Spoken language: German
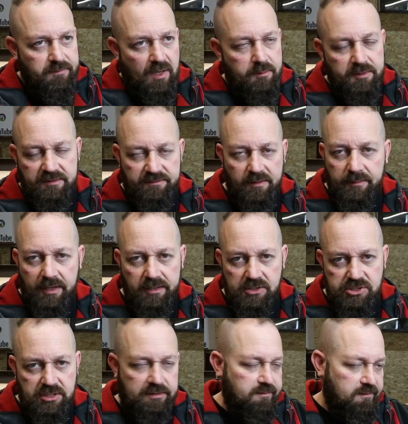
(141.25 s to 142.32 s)
Habe ich zweimal
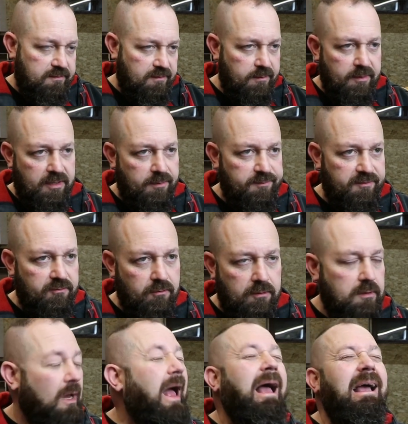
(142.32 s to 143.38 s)
eingeschickt, zweimal kam es
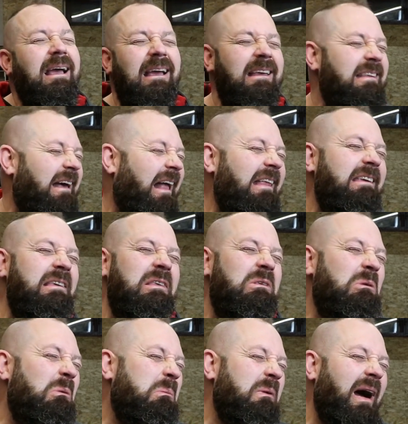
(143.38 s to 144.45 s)
zurück. Ist alles
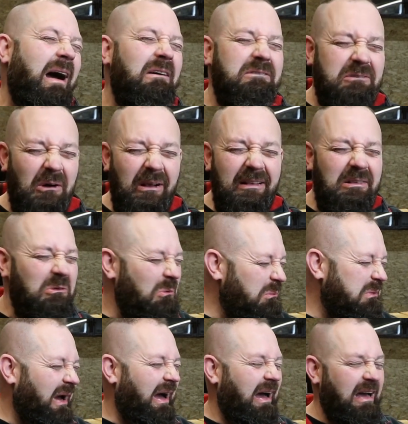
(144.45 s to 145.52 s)
super, voll
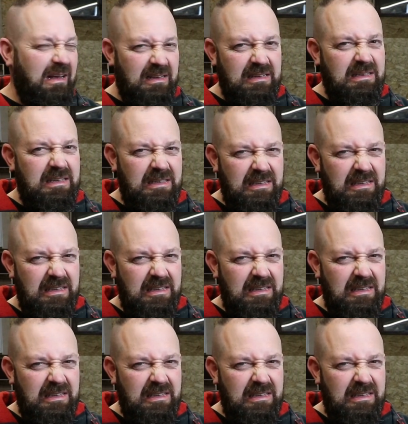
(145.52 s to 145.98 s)
super.